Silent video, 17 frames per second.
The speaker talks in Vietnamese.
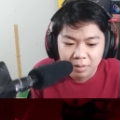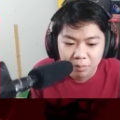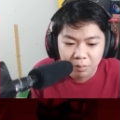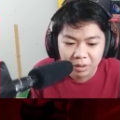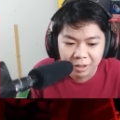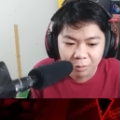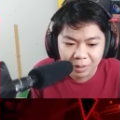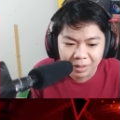
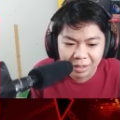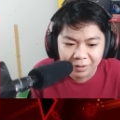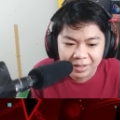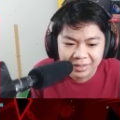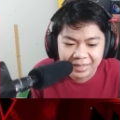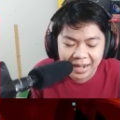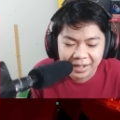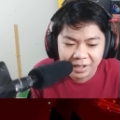mình không thể nào đi
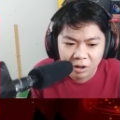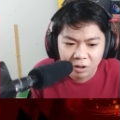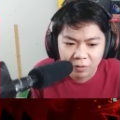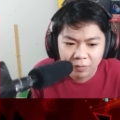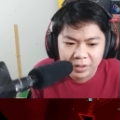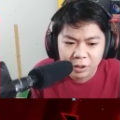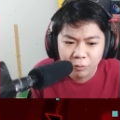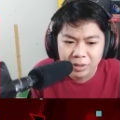xa được
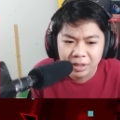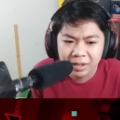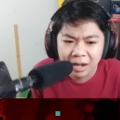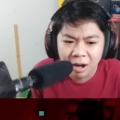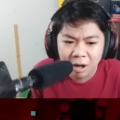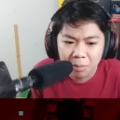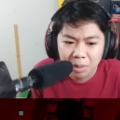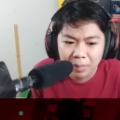ví dụ như cái
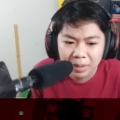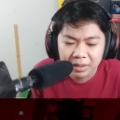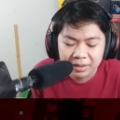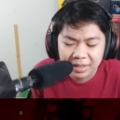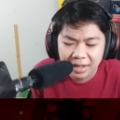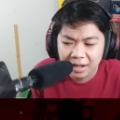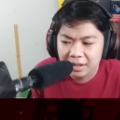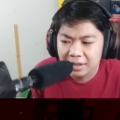hồi mà mình
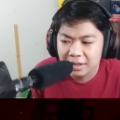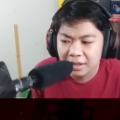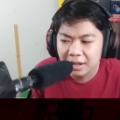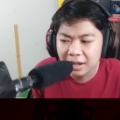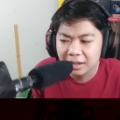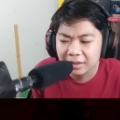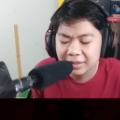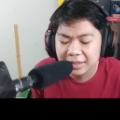chơi
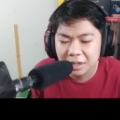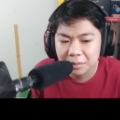uh, chỉ được